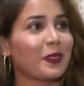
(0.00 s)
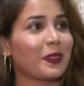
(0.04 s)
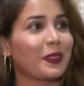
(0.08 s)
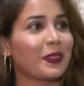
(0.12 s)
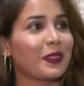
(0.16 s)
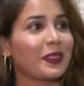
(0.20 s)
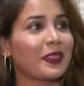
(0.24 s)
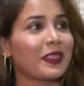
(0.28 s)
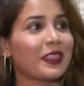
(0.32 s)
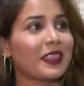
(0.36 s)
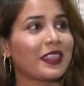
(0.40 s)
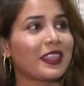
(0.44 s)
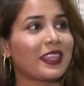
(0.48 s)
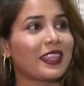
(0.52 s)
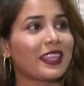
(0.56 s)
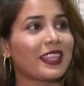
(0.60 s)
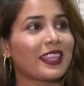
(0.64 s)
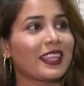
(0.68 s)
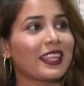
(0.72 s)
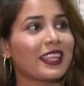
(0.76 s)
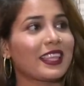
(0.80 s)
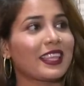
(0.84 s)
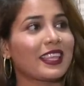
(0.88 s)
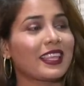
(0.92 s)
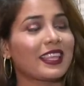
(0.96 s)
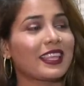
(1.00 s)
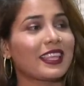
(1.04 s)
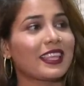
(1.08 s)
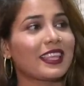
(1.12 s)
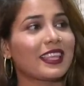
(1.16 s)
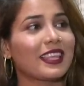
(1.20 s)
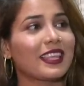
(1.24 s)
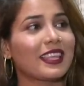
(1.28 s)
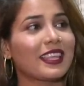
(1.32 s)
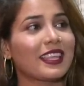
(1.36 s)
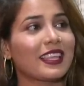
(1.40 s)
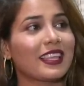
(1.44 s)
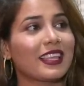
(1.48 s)
फील नहीं हुआ पार्टी में
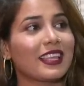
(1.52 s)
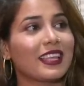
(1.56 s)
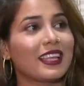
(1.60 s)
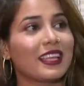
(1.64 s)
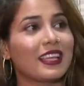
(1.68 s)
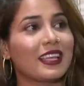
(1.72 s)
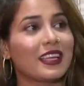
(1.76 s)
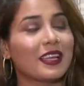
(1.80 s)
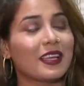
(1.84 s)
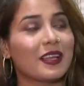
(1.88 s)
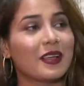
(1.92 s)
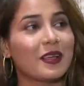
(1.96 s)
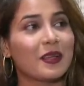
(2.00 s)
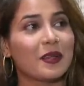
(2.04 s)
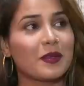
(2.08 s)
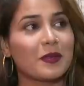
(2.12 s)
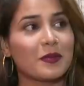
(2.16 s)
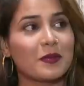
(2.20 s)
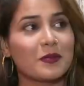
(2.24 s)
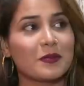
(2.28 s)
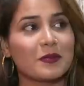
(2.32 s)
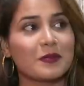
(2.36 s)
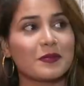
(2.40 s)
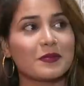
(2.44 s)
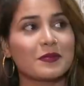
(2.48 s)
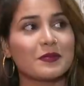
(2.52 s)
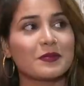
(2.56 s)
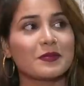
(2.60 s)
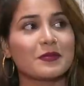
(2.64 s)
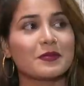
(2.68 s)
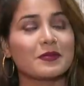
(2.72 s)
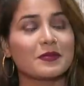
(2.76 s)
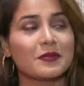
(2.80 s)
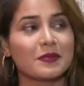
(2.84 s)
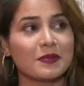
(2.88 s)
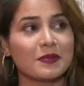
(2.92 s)
जाना शूटिंग करना